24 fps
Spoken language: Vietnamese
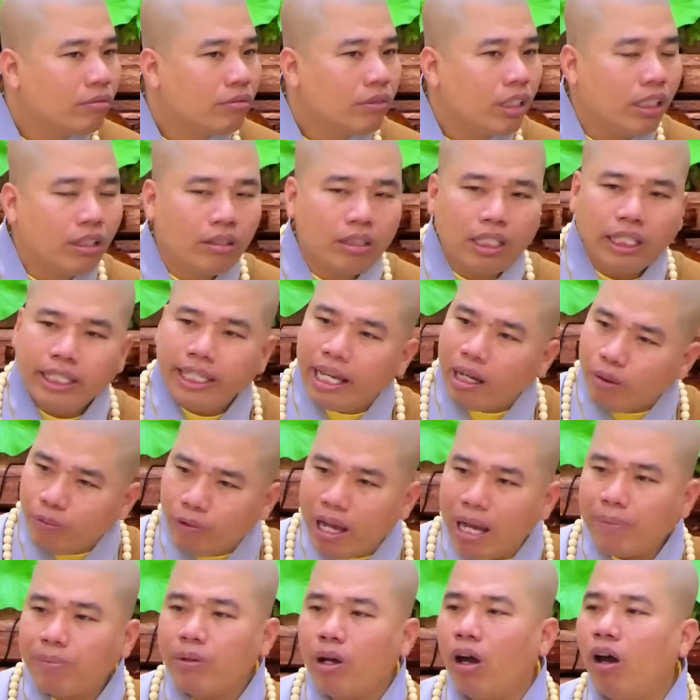Thì cái giáo
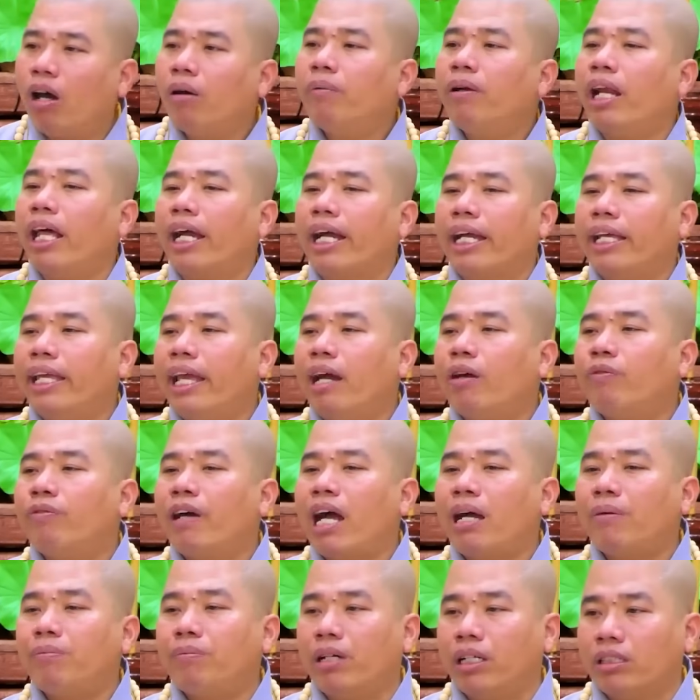pháp đó mới là cái giáo
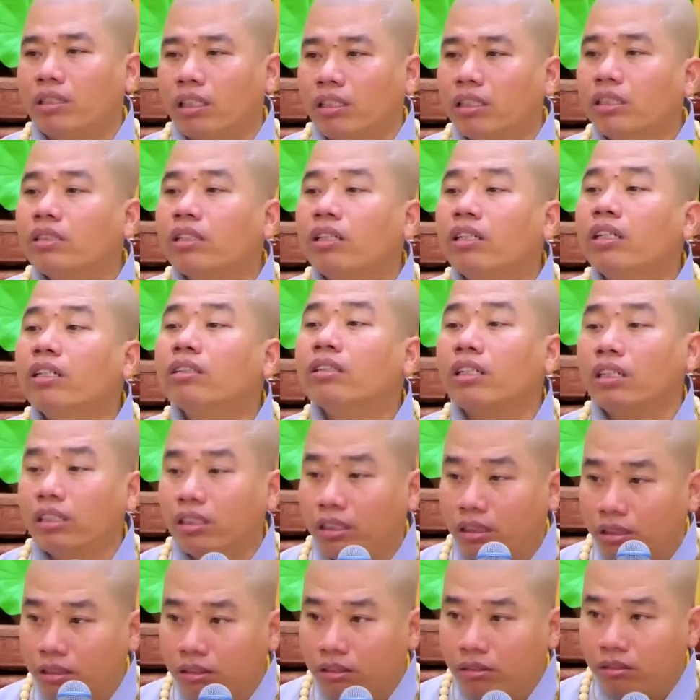pháp mà thượng
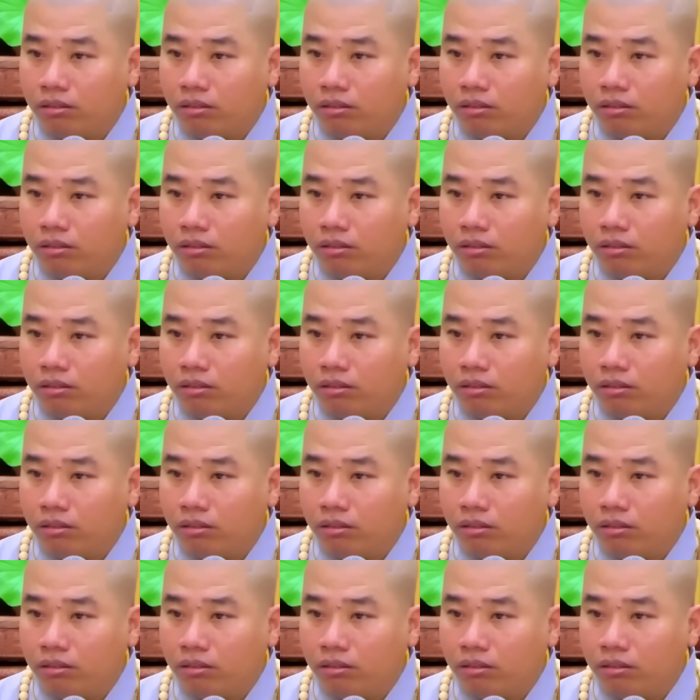thừa.